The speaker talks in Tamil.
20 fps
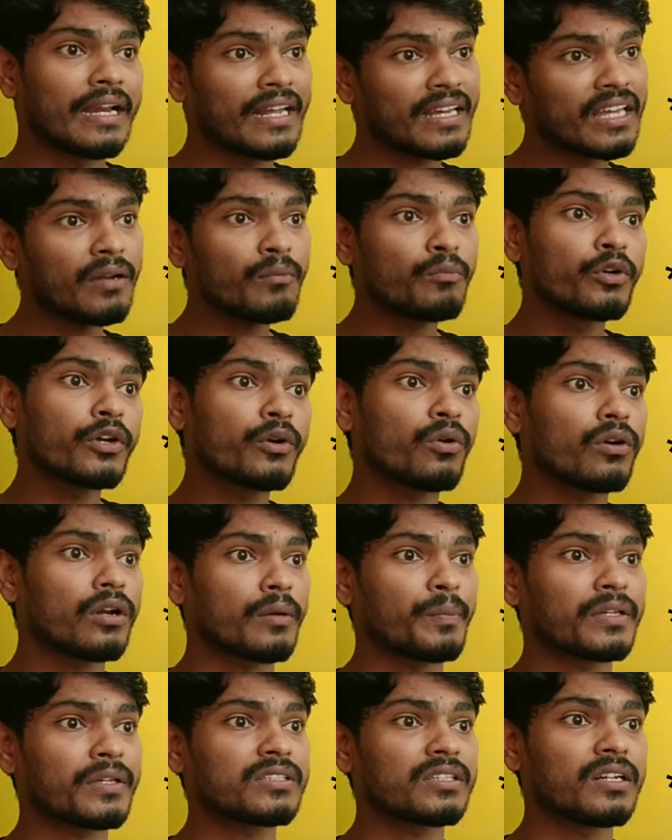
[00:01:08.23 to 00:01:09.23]
எனக்கே முடி கொட்டுற
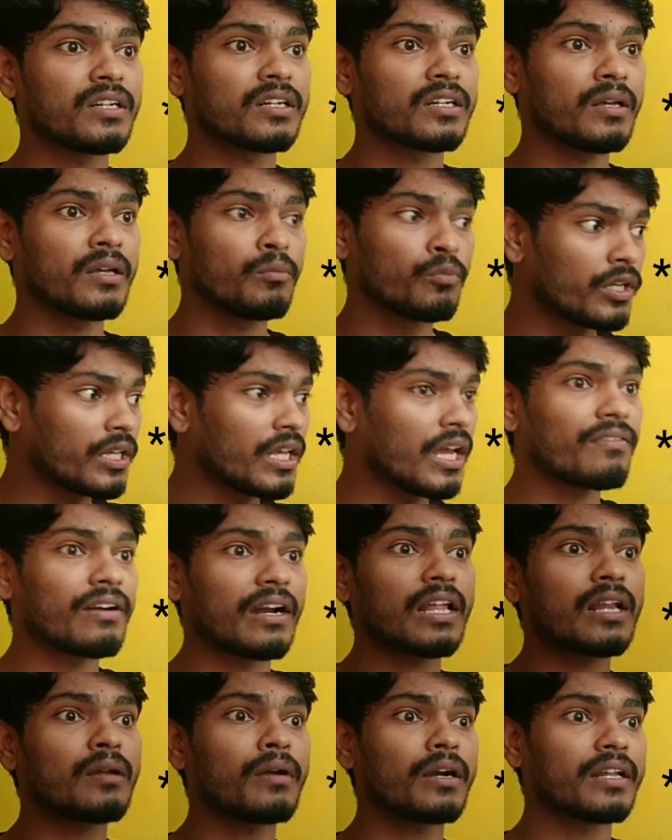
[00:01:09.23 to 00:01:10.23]
பிரச்சனை இருக்கடி முடியே
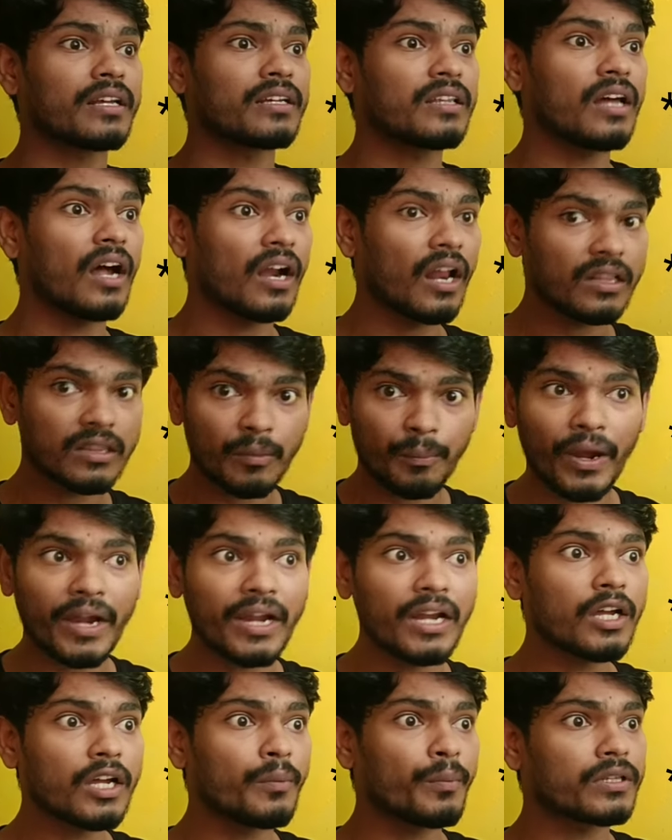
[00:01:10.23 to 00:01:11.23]
வளர மாட்டேங்குது ஆனா அந்த
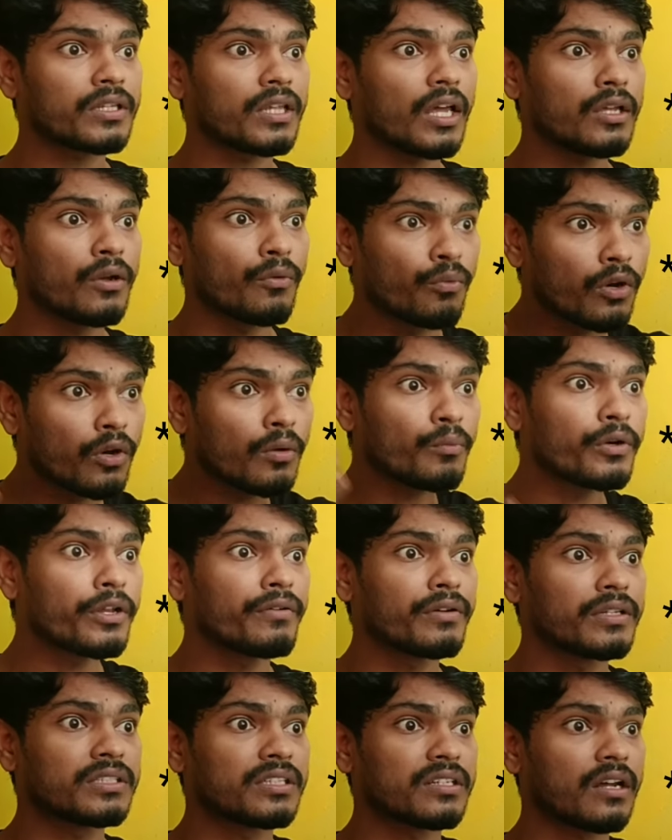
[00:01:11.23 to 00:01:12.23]
பையனுக்கு பத்தியா எவ்வளவு முடி
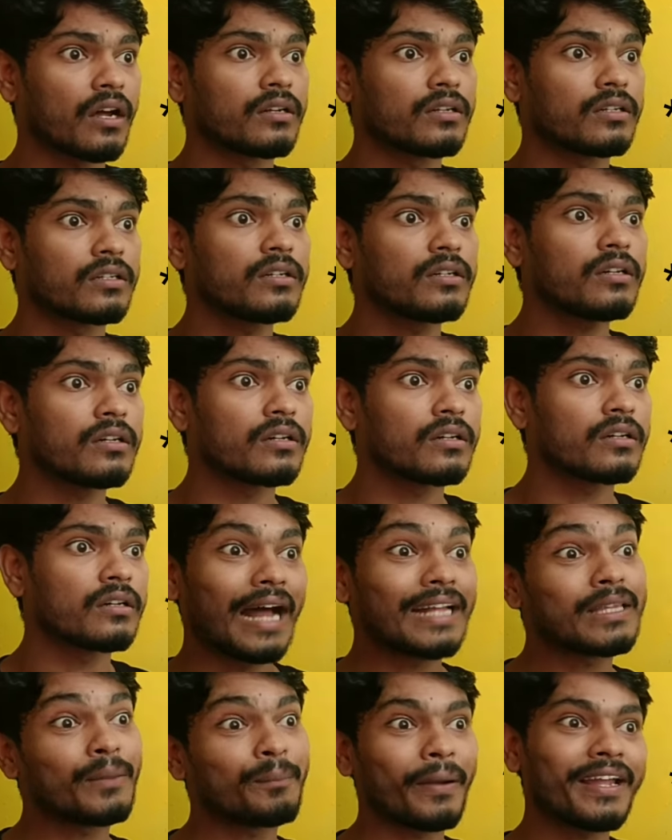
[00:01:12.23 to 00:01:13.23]
வச்சிருக்கான்ட்டு
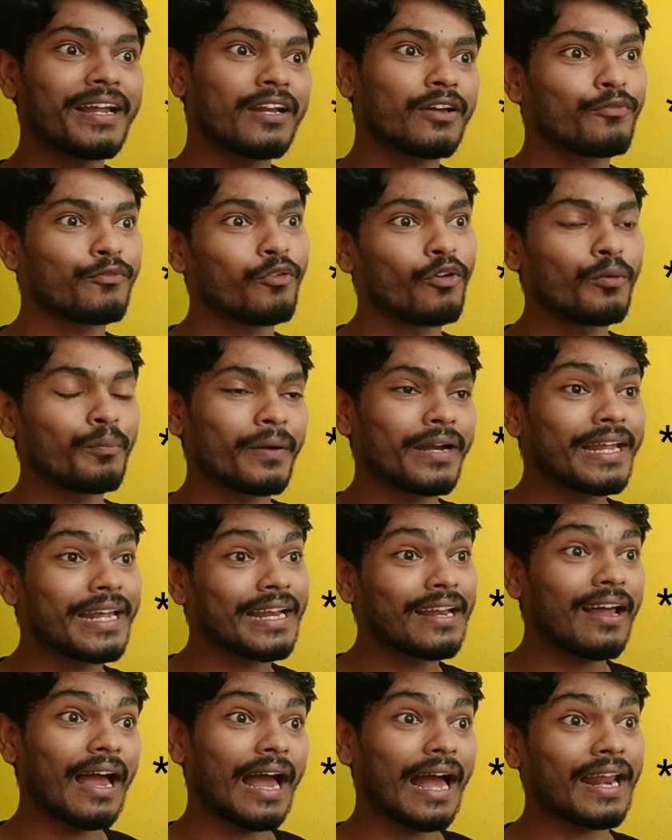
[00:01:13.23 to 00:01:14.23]
அந்த பையனுக்கு ஃபோன் பண்ணி
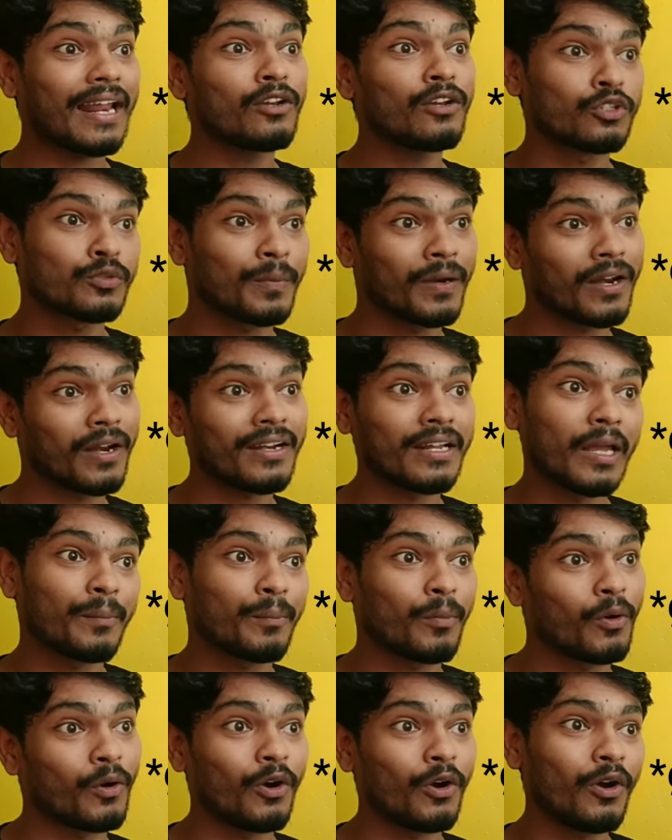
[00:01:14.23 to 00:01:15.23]
என்ன ஹேர் ஆயில் யூஸ் பண்றான்னு
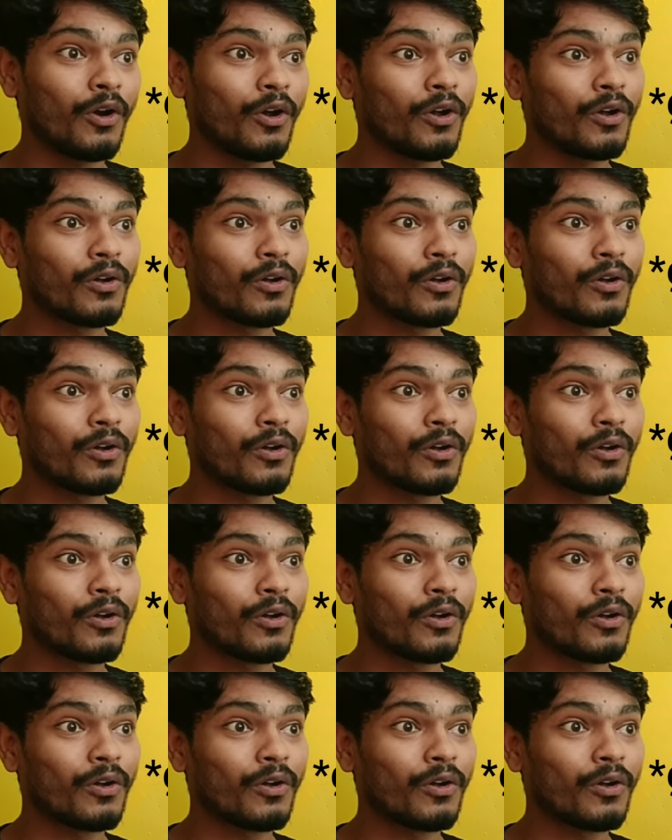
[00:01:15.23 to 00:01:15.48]
கேட்போம்